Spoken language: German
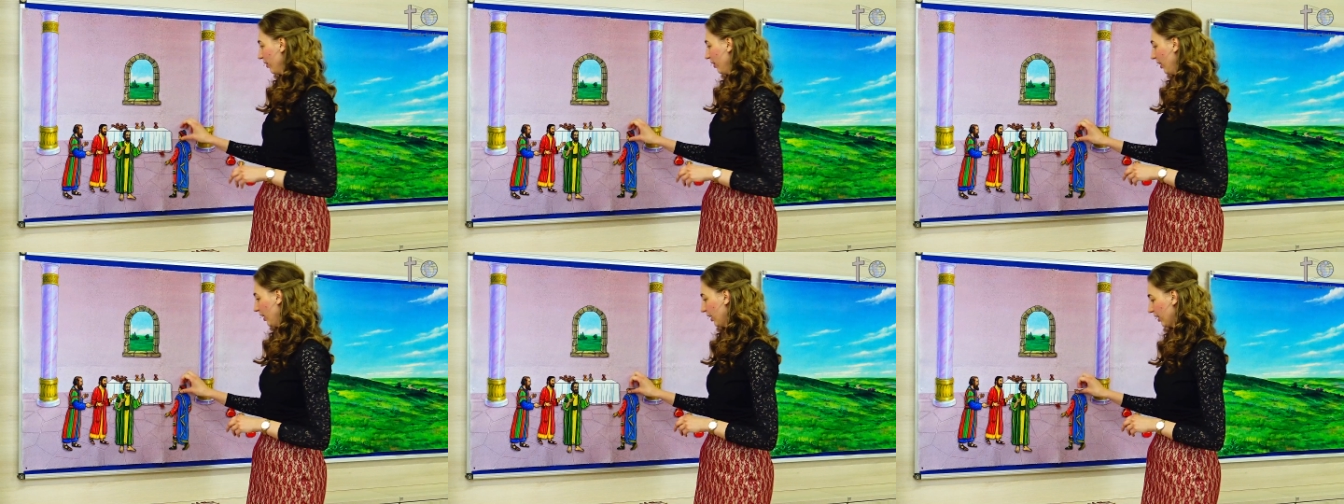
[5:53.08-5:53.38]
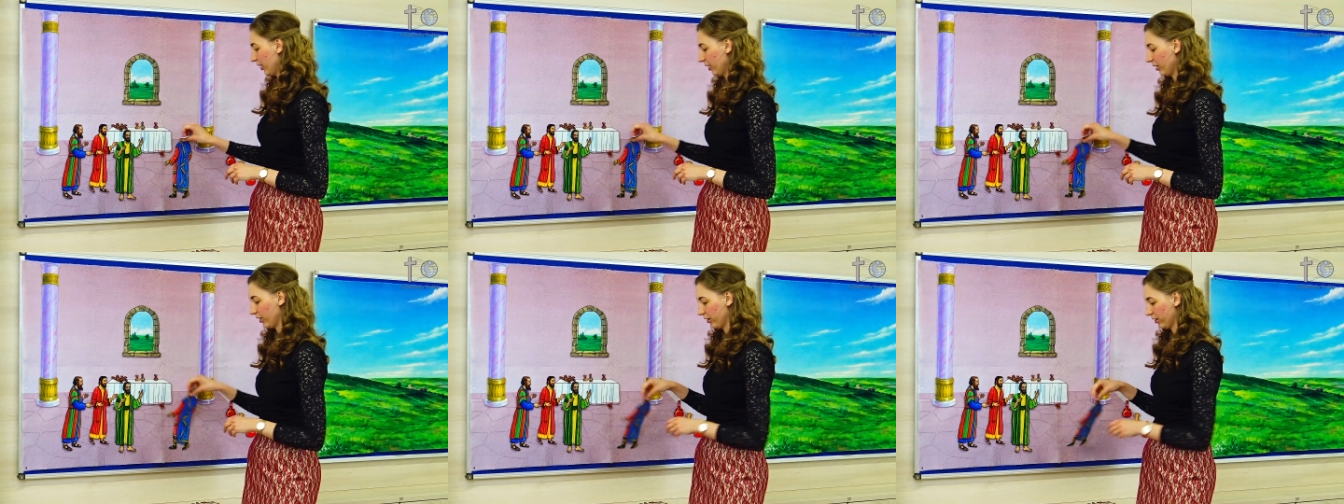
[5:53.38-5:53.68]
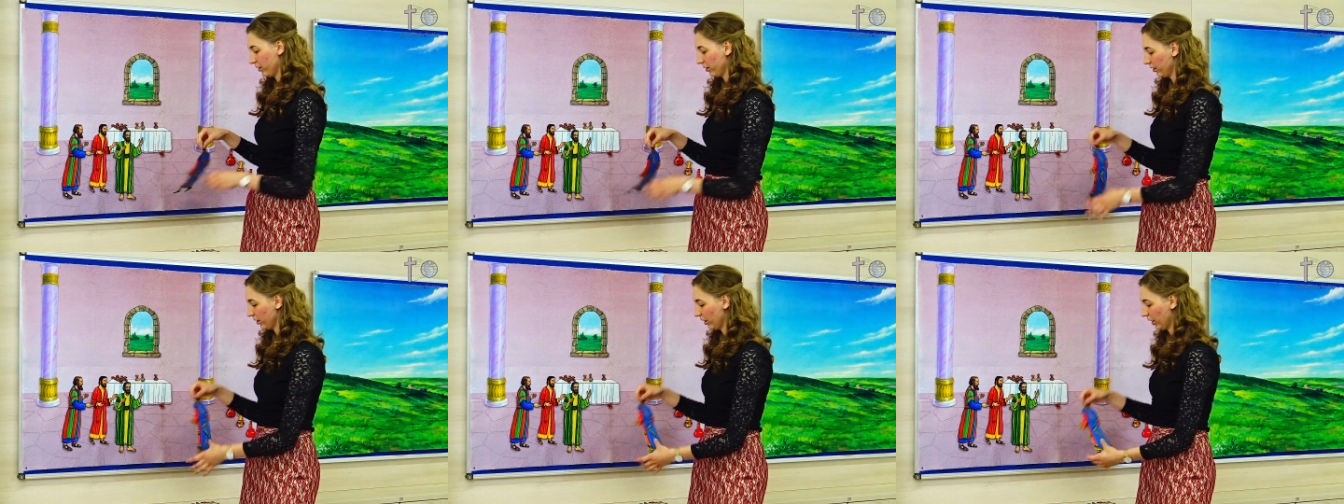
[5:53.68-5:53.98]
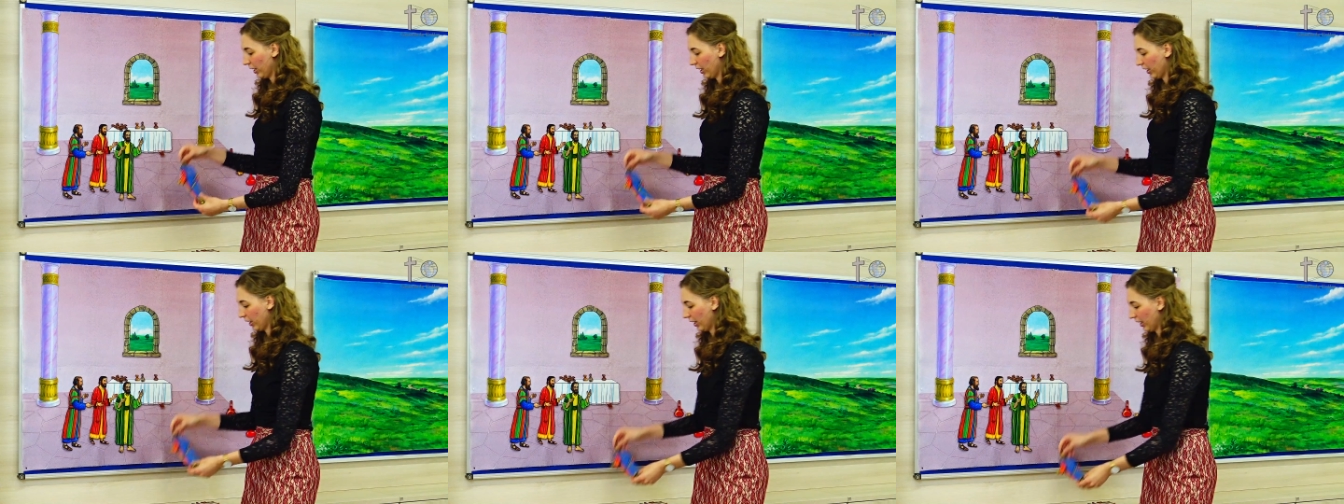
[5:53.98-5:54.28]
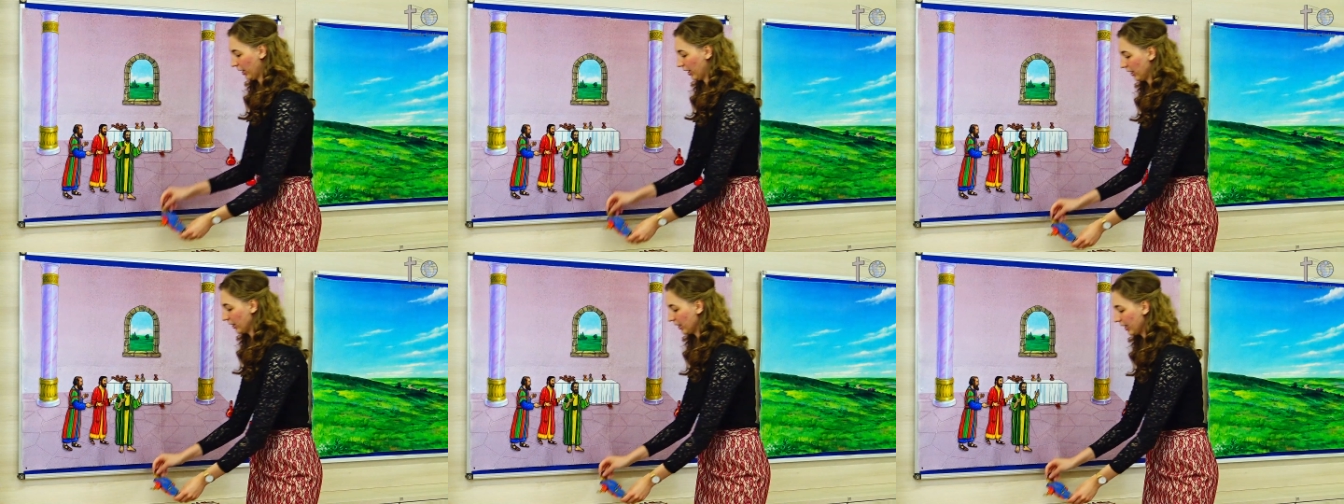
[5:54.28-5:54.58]
Er ging
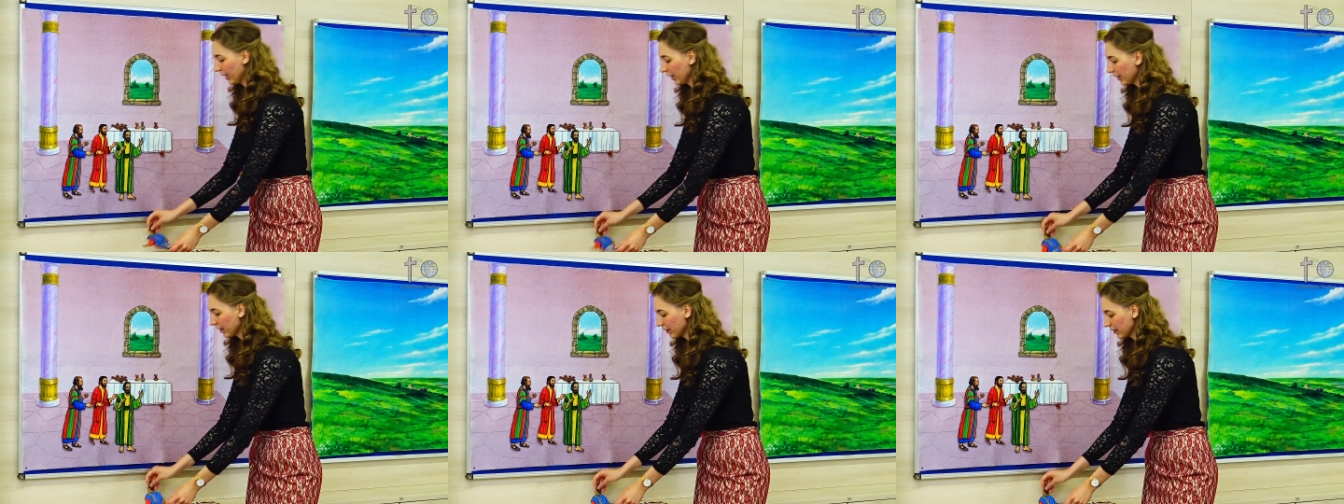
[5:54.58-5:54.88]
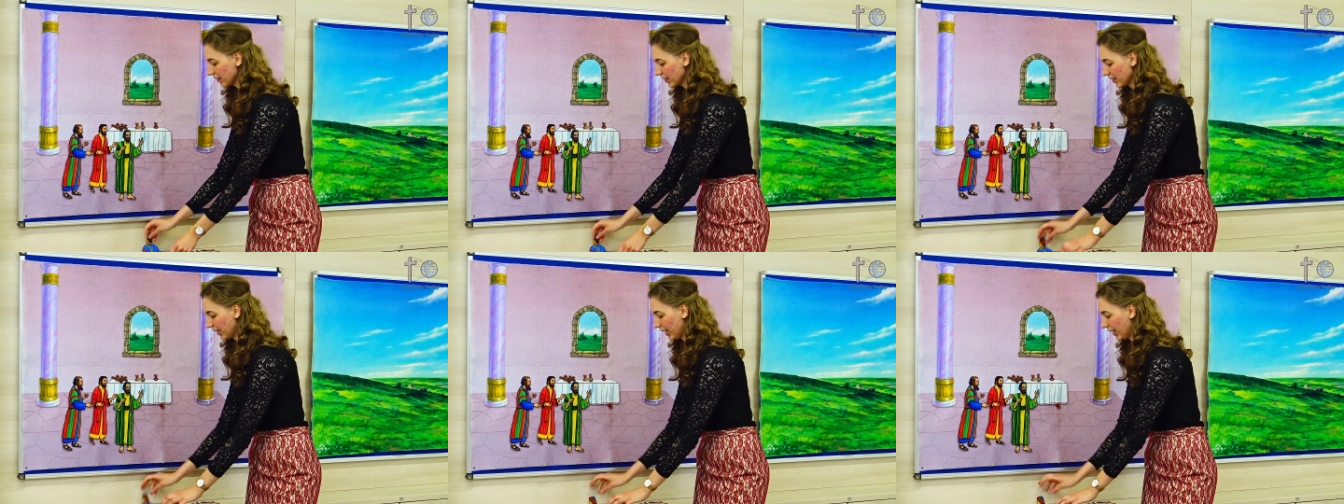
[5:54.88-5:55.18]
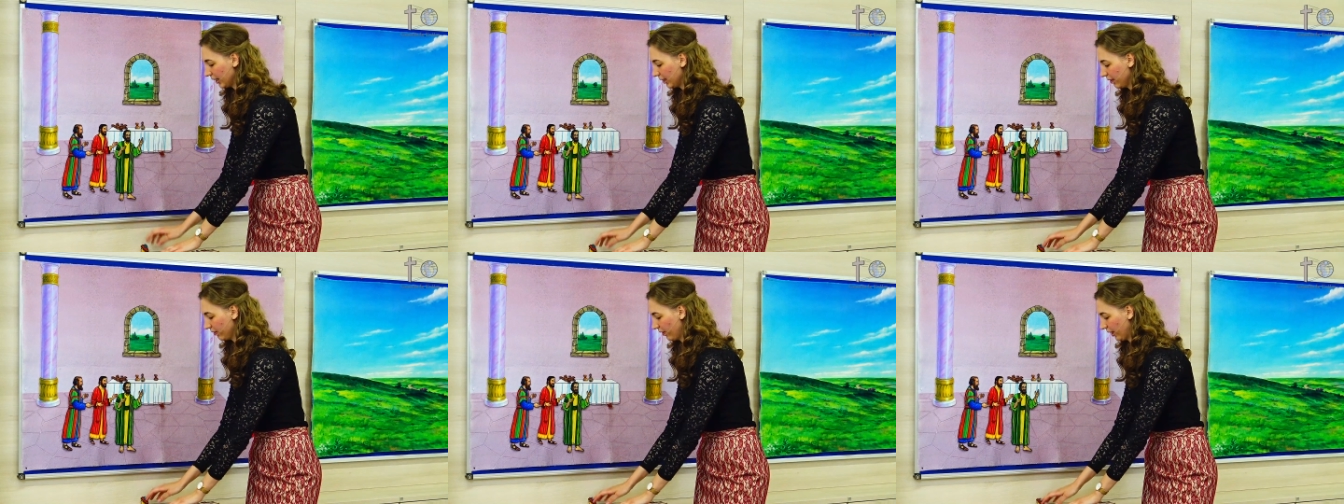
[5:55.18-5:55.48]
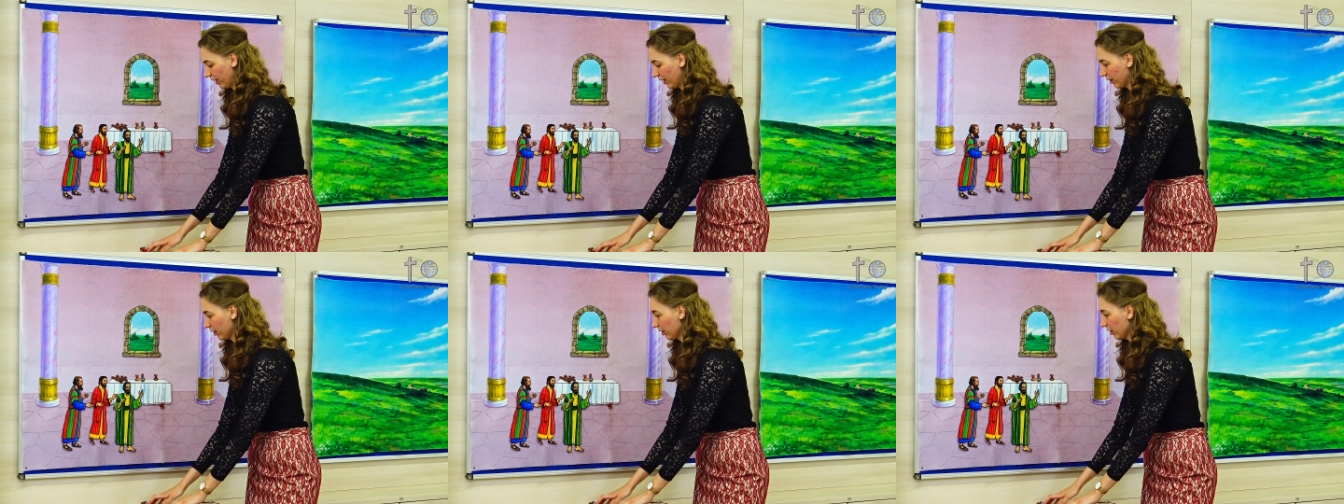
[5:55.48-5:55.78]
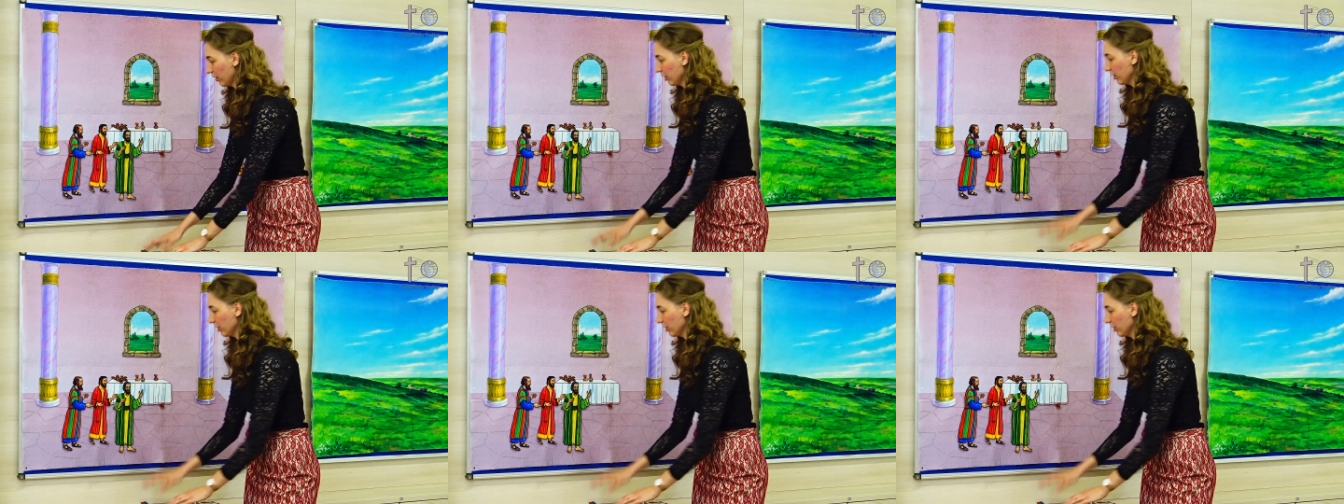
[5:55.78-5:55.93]
eine längere Zeit weg.